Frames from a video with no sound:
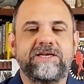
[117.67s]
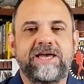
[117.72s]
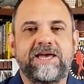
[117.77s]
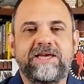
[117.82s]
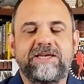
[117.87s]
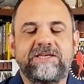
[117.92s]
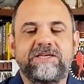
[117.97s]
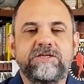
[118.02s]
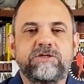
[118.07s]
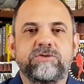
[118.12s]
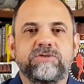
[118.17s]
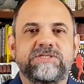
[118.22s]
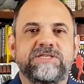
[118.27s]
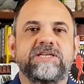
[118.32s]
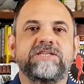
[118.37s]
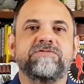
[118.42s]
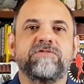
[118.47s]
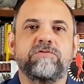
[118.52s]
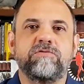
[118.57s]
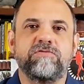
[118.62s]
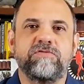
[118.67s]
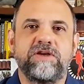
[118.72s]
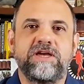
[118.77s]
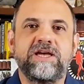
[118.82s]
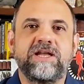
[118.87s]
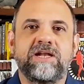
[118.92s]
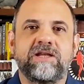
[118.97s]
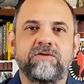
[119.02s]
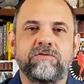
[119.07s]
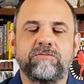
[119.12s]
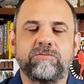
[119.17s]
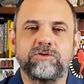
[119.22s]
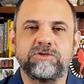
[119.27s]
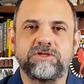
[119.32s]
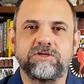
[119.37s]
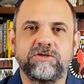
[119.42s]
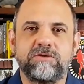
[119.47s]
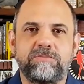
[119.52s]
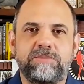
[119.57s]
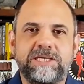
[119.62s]
e é isso que vocês vão ver lá no
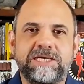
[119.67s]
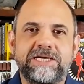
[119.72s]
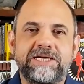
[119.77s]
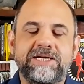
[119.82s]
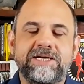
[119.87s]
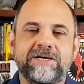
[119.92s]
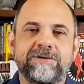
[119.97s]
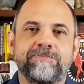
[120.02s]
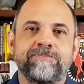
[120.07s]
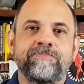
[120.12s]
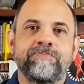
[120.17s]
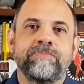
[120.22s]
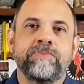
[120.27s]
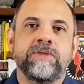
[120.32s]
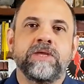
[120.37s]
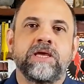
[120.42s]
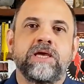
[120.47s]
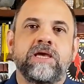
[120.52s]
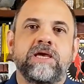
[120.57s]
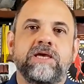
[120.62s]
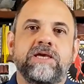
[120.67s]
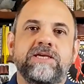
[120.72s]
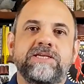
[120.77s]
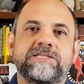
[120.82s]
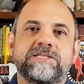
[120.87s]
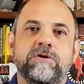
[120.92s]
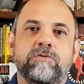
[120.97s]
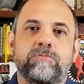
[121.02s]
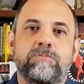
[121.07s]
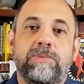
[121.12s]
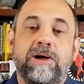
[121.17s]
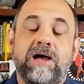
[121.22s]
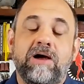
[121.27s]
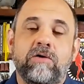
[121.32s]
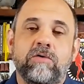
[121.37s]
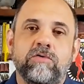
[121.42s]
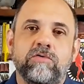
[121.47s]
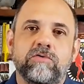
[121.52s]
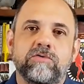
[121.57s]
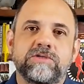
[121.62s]
Museu do Ipiranga, em São
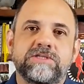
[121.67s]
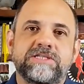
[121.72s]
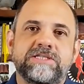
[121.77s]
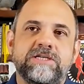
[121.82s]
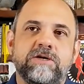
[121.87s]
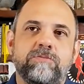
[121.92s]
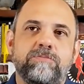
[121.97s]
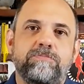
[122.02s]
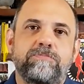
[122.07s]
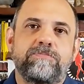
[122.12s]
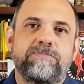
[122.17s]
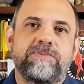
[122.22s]
Paulo, são